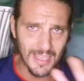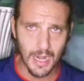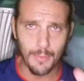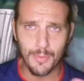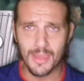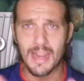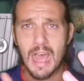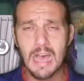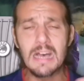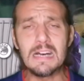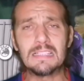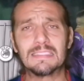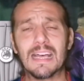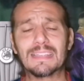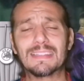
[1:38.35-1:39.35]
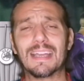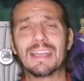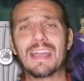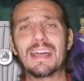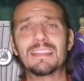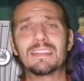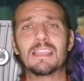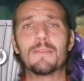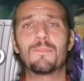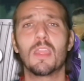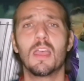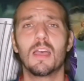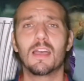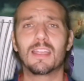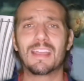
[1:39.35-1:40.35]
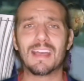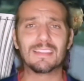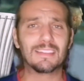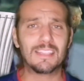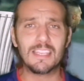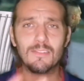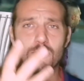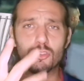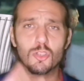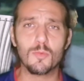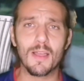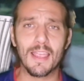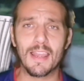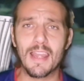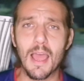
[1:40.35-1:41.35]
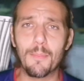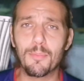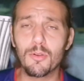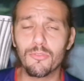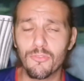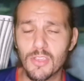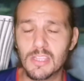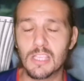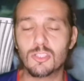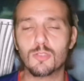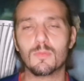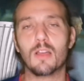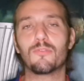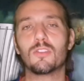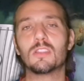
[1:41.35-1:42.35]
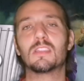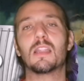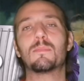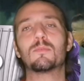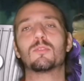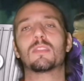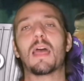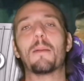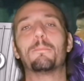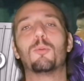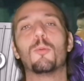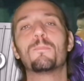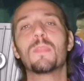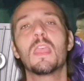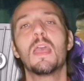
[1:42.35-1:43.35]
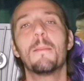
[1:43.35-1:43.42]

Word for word: di rapina da attaccante eh, cattivo, insomma, che ne approfitta, insomma, la Fiorentina nel primo tempo